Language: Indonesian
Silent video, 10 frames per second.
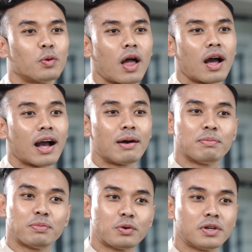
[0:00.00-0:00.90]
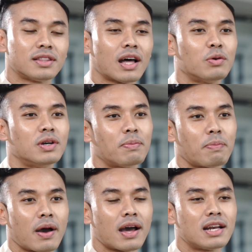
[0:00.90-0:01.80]
pulang kampung di tahun
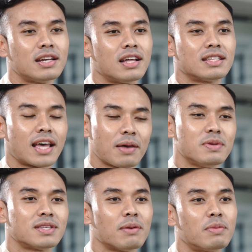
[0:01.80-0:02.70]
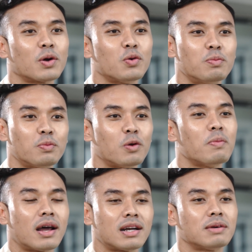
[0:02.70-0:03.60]
depan, saya bisa berkumpul
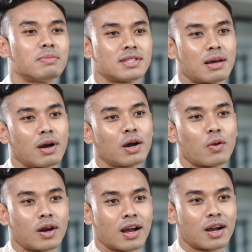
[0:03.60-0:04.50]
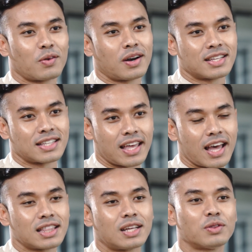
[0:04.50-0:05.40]
bareng bersama keluarga-keluarga
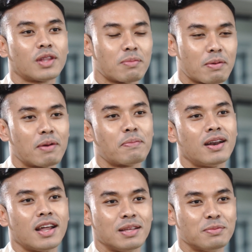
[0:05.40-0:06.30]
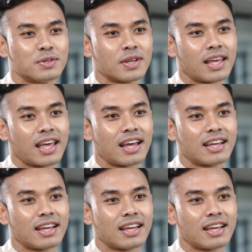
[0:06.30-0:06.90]
saya, terutama bapak dan ibu saya saya.